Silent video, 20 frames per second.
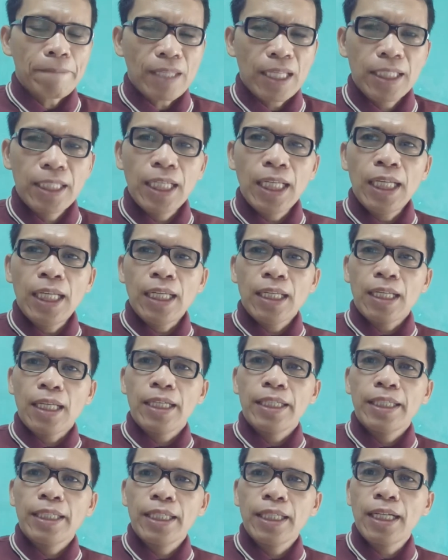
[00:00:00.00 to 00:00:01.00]
dili
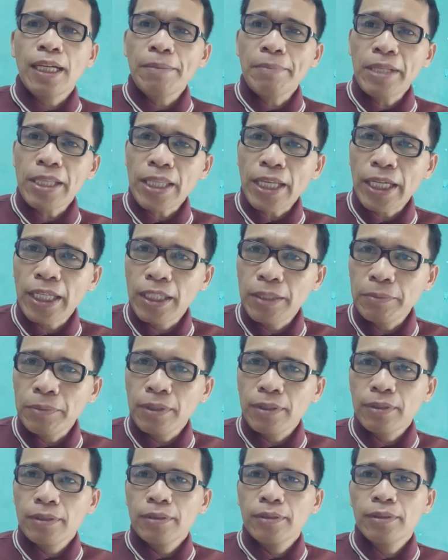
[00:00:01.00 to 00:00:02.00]
ira inig kamatay
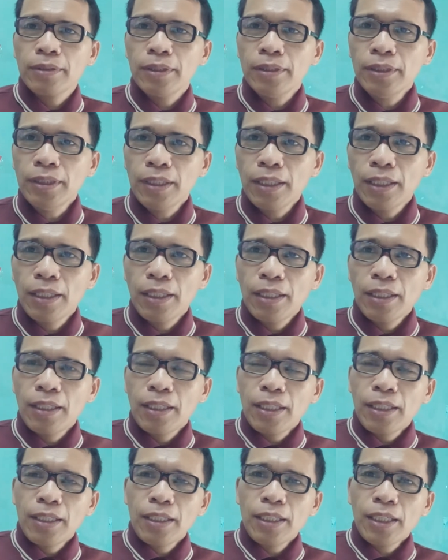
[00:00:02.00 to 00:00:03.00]
nimo no? Oh.
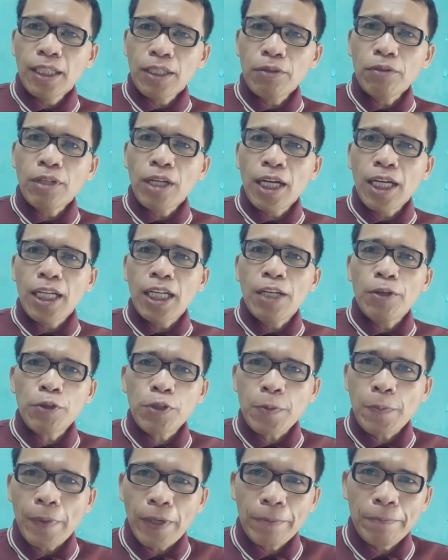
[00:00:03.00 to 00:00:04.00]
karon ang adlaw
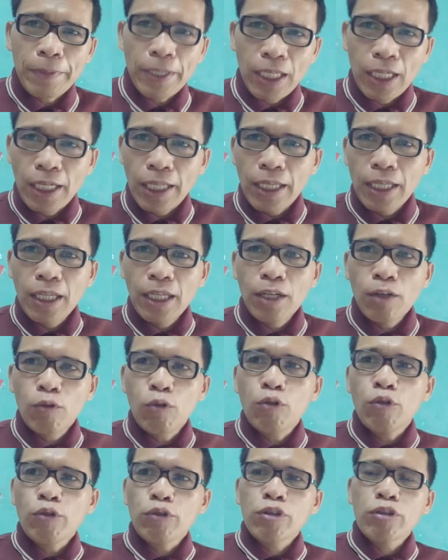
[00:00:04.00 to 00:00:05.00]
sa pagpili
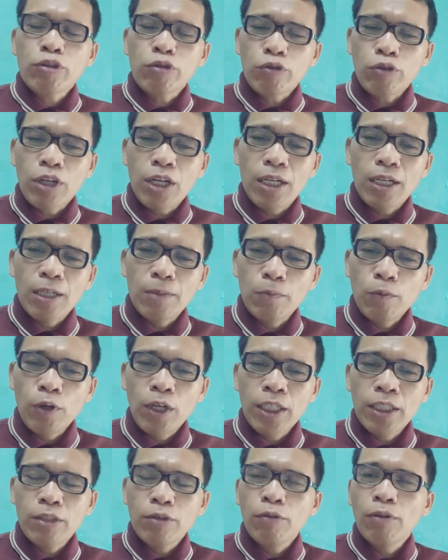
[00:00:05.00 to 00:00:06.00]
kung gusto ka nga
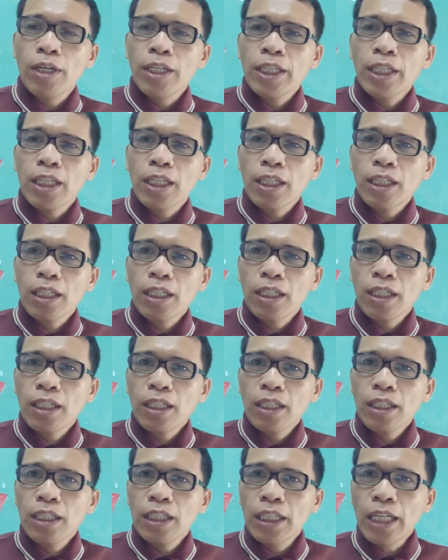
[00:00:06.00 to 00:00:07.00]
moadto aning
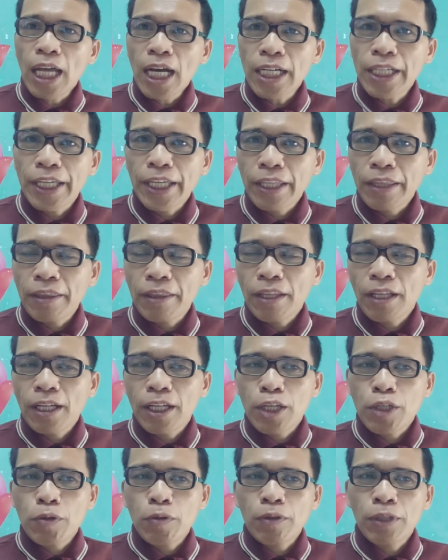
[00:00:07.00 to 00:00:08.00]
langit nga
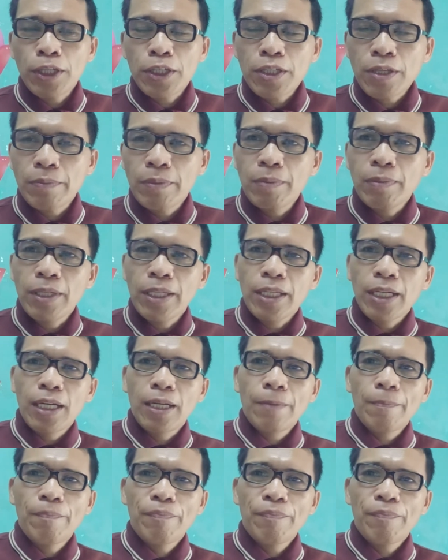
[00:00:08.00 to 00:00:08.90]
gisulti sa Biblia